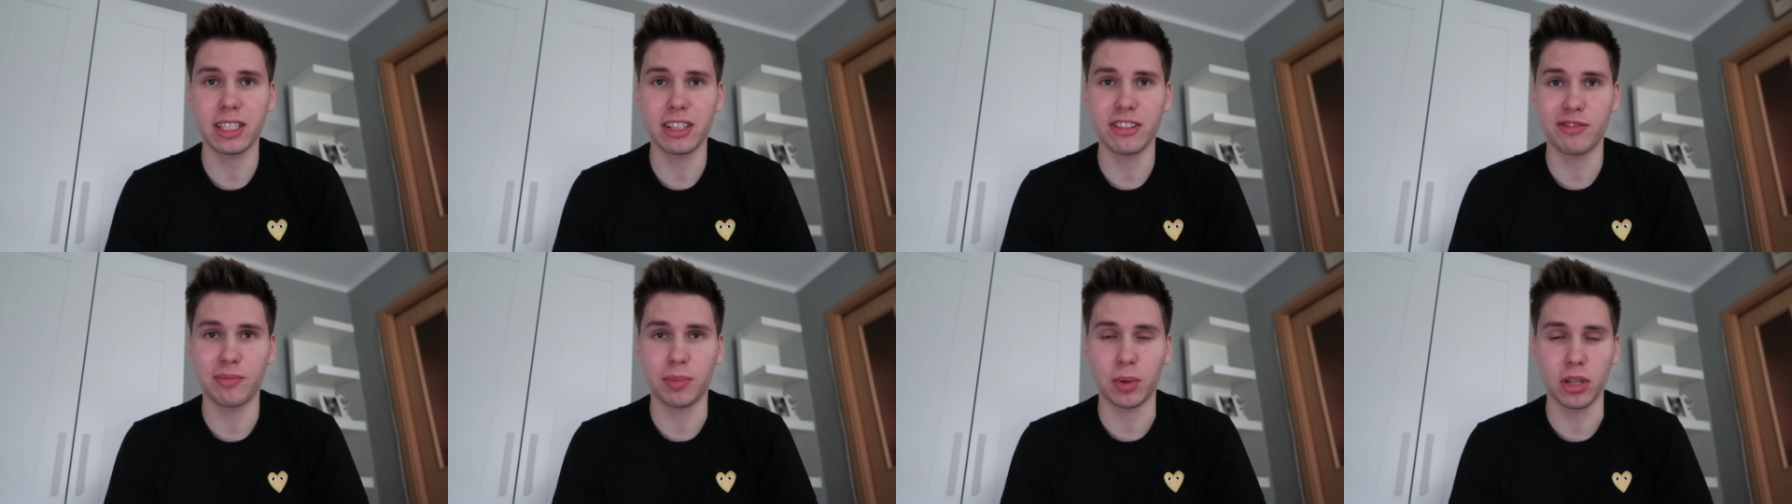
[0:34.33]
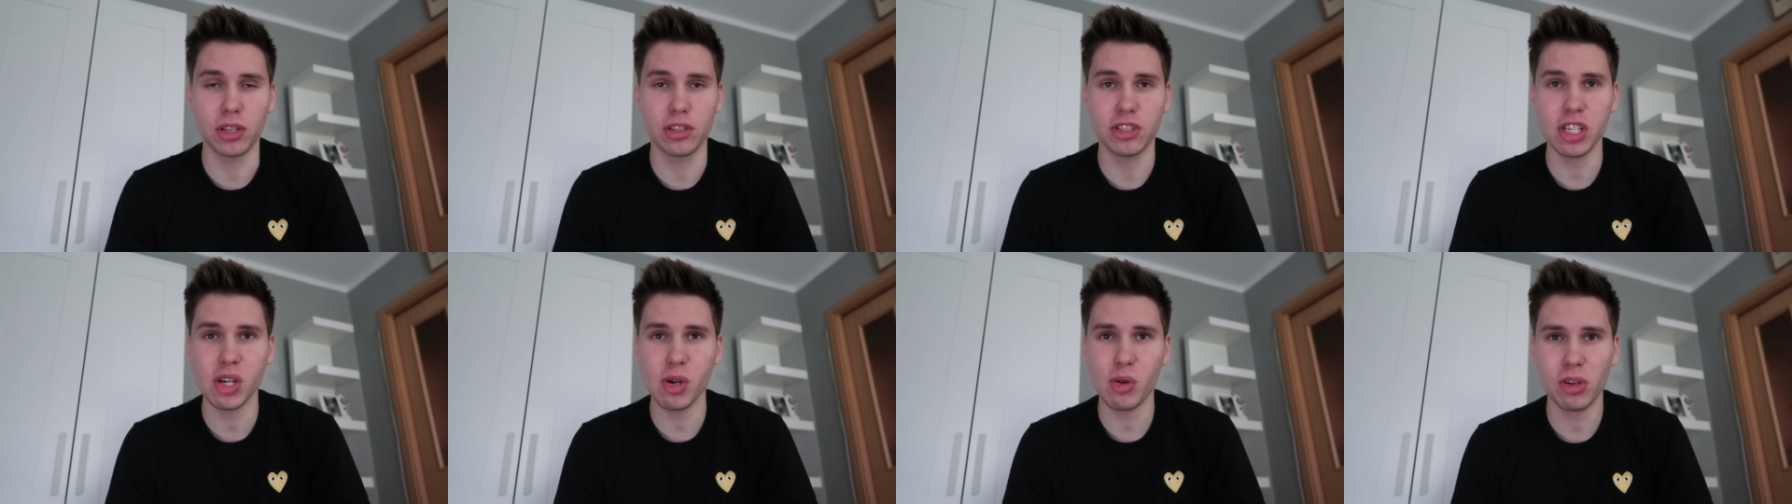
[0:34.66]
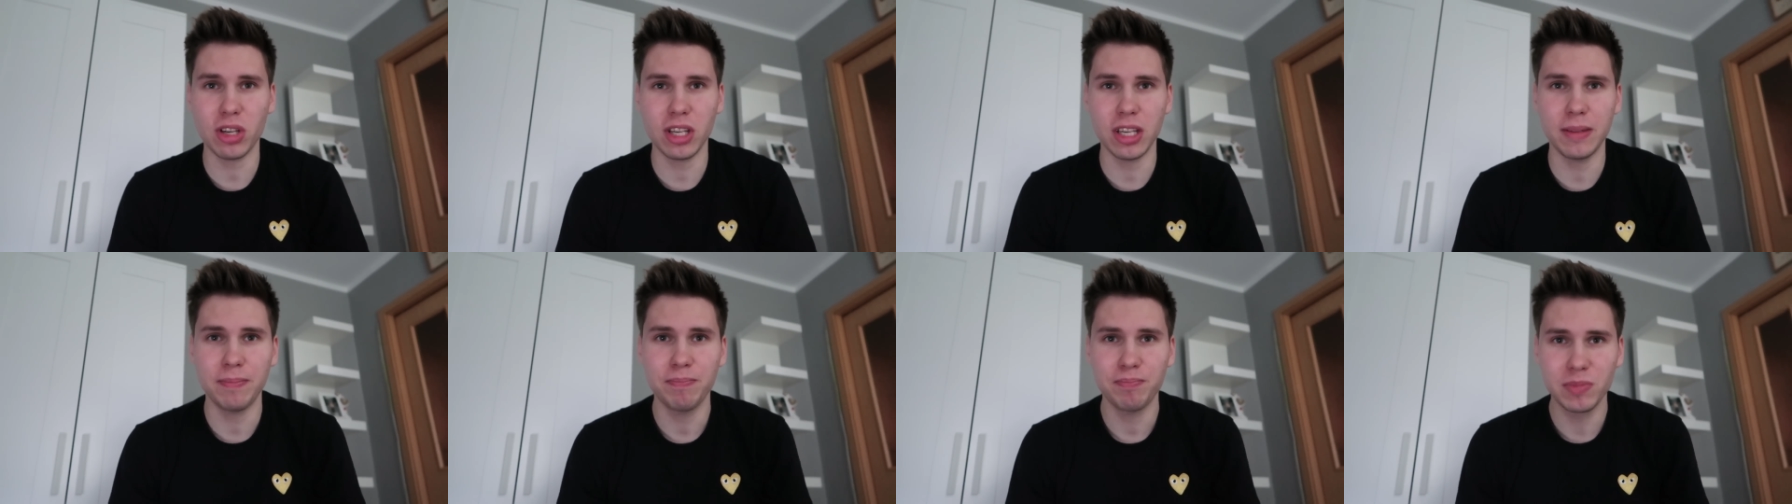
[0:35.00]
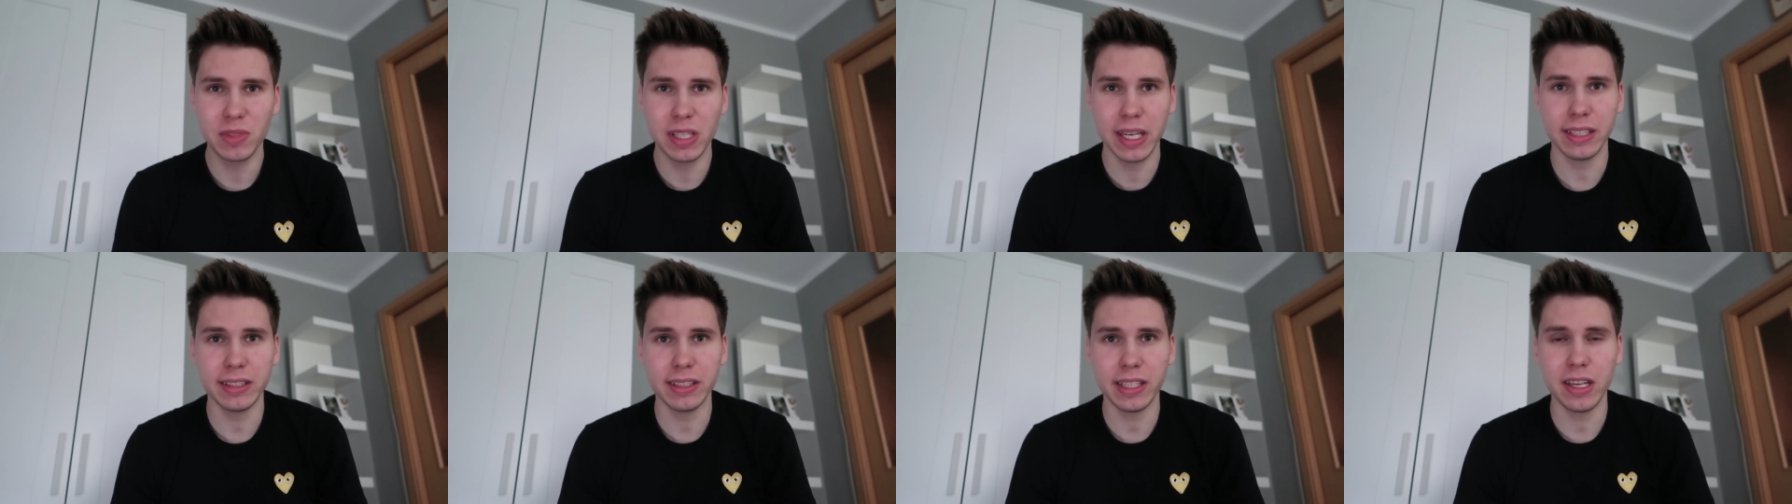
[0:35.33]
a nie w poniedziałki,
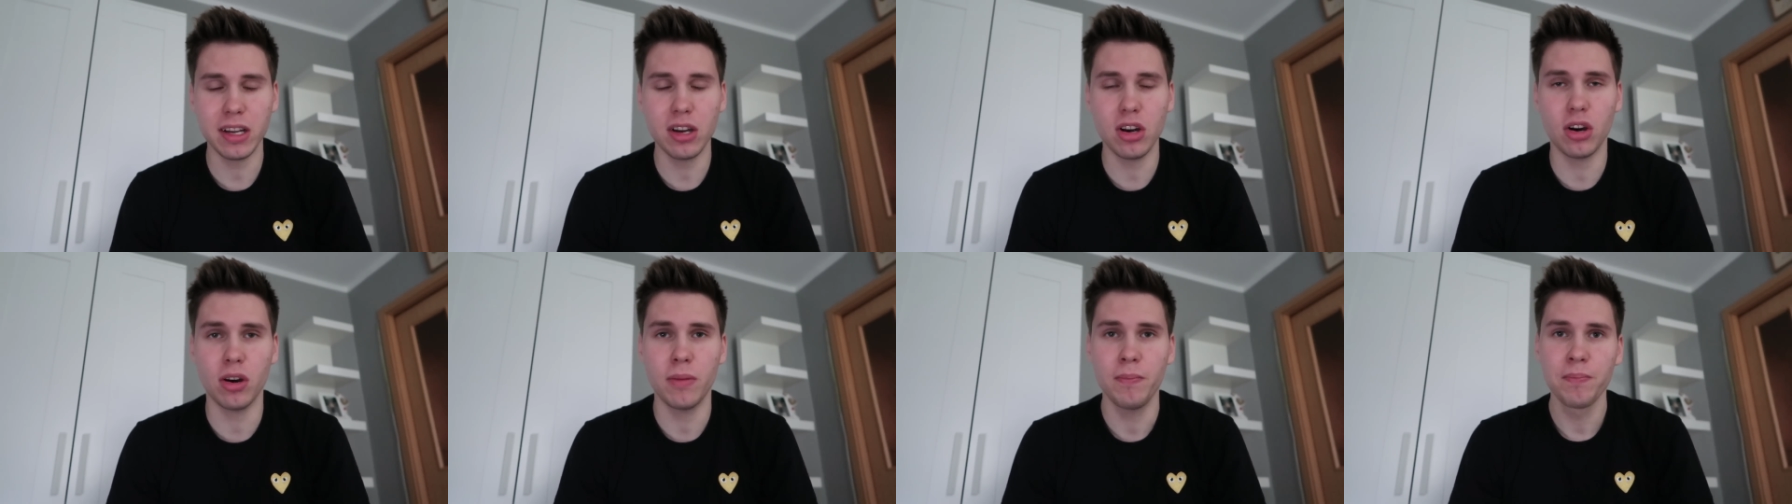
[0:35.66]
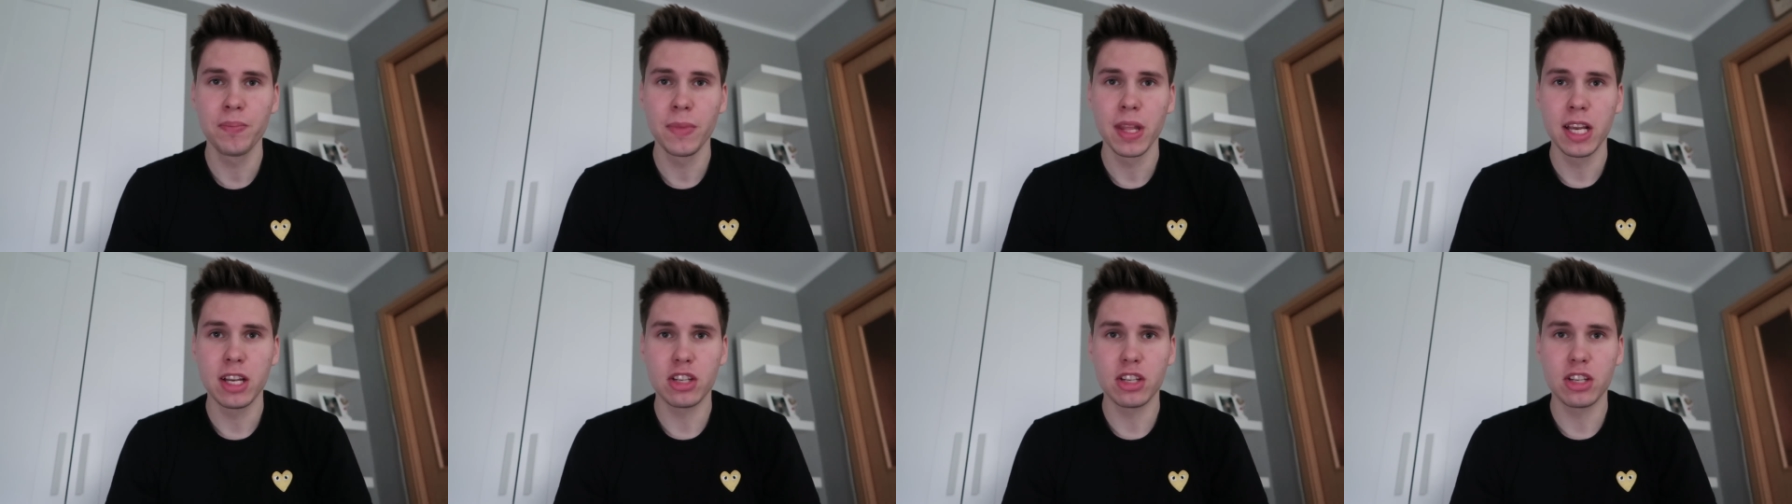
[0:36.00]
dlatego,